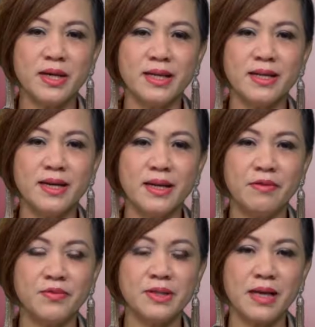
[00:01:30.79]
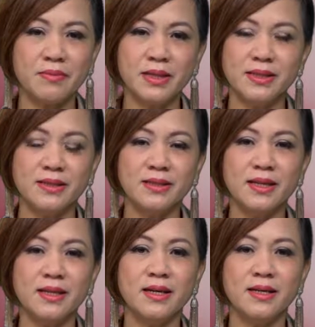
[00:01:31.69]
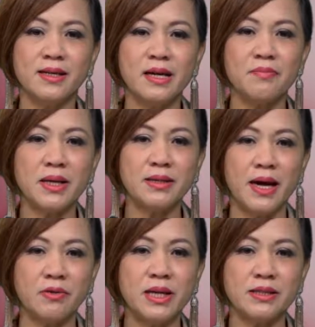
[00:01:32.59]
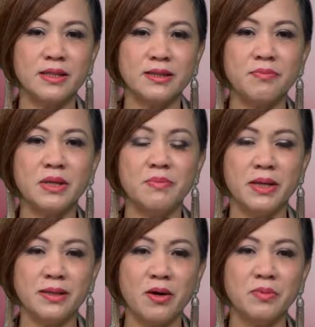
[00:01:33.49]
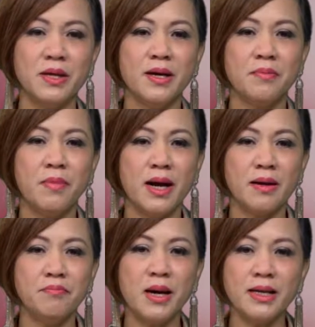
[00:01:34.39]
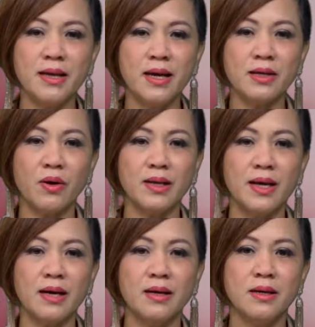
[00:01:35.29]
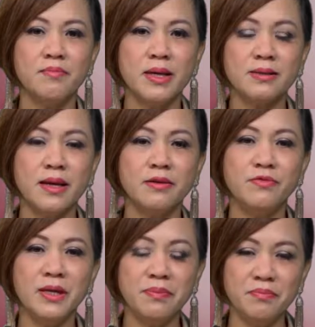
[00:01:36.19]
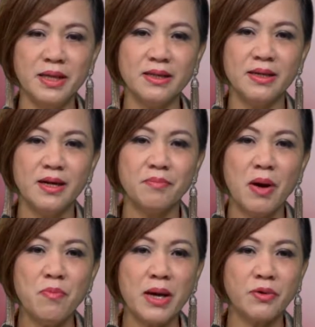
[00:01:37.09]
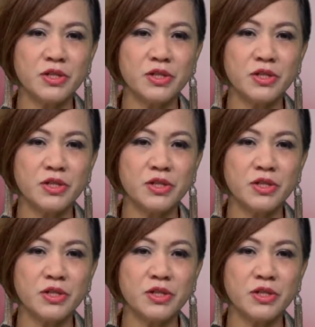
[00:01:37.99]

hãy ngừng làm phức tạp hơn nữa tình hình ở các bán đảo đang tranh chấp tại Biển Đông mà Manila gọi là Biển Tây Philippines. Báo mạng ngôi